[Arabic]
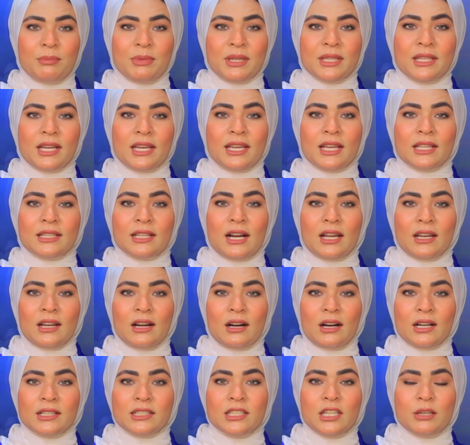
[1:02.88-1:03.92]
بداية
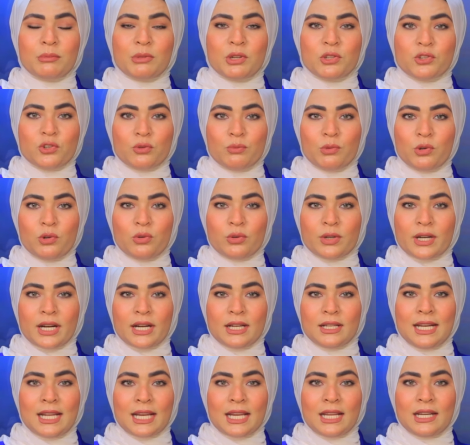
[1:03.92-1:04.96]
علاقته بالجمهور
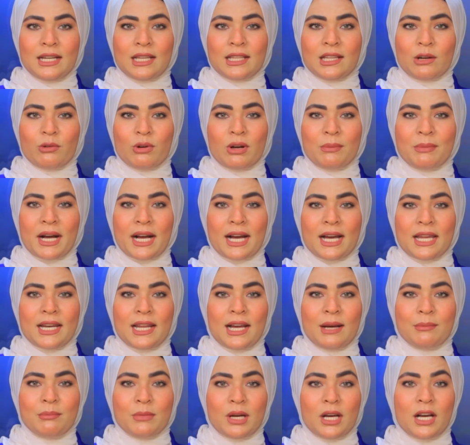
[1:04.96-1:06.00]
لكن دوام حال
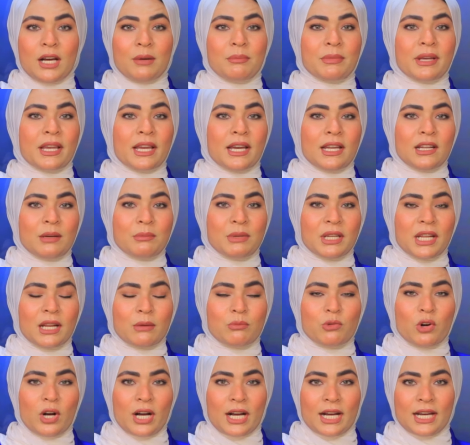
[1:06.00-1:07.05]
همام كان من
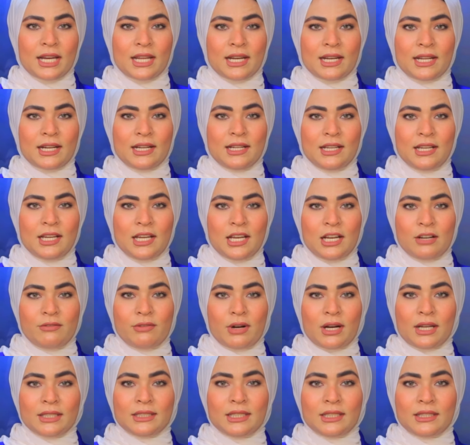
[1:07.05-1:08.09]
المحال
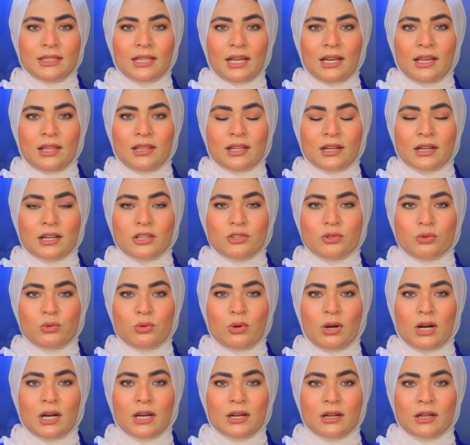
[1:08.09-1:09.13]
فقد اتخذ الرجل
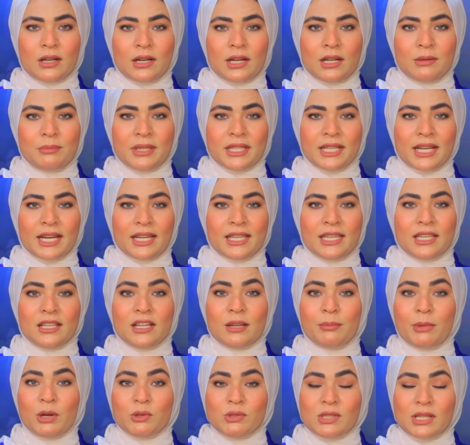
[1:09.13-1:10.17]
قرارا بتغيير
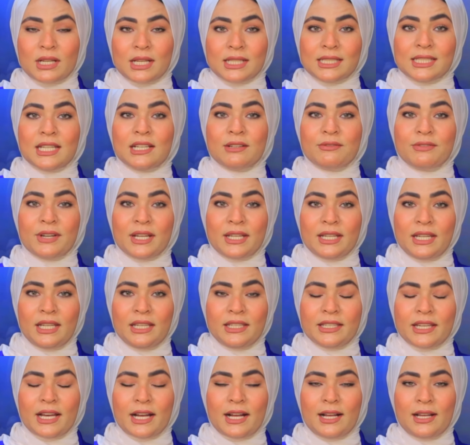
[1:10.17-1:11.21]
بوصلته
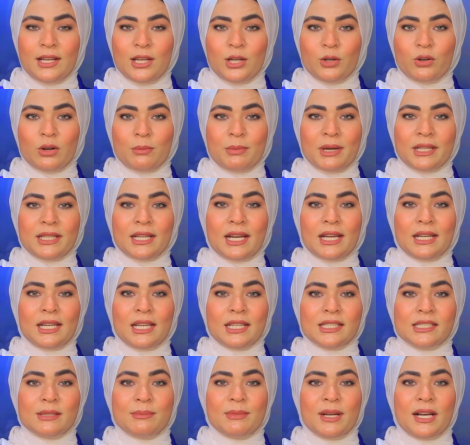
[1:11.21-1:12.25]
الفنية وبدأ
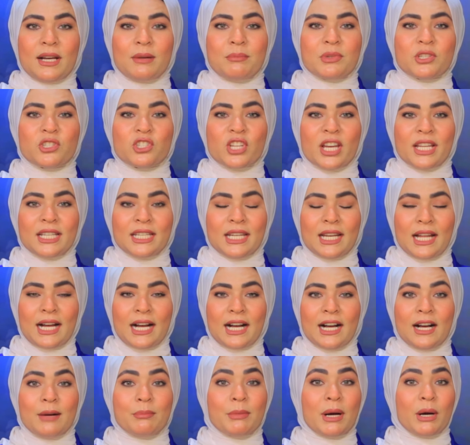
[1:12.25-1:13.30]
الاهتمام بالشأن
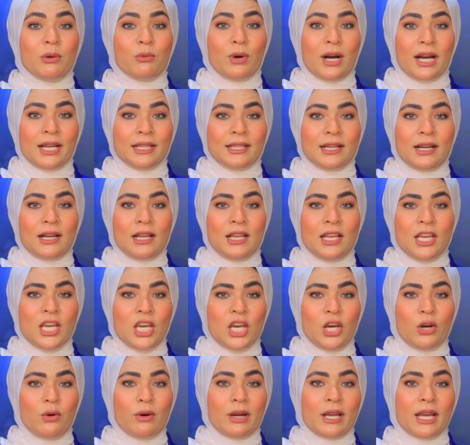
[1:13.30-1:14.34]
العام وحده
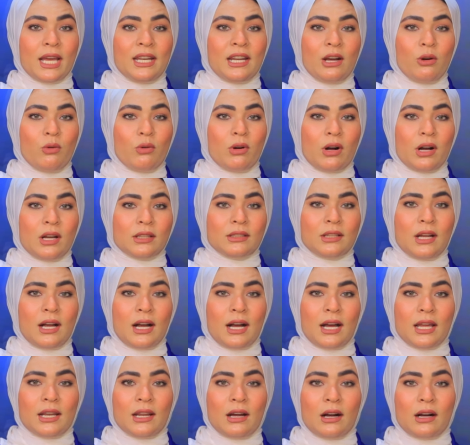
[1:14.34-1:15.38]
وكأنه قطع
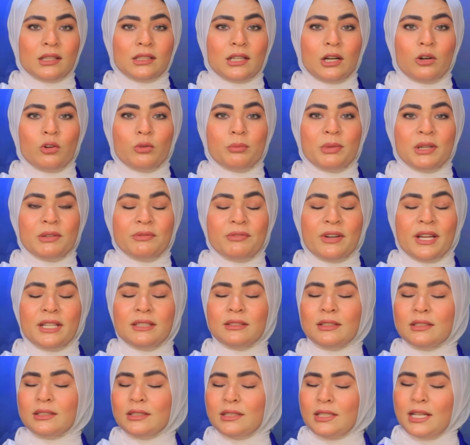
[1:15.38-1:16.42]
علاقته
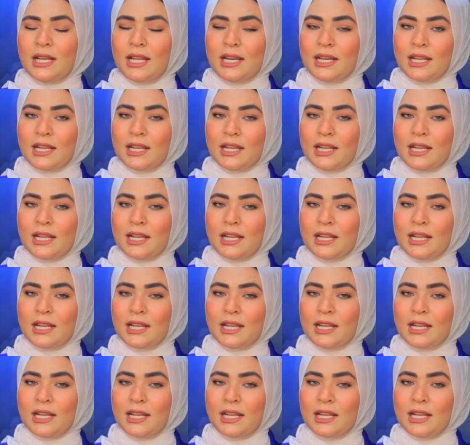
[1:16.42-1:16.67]
بالفن إلى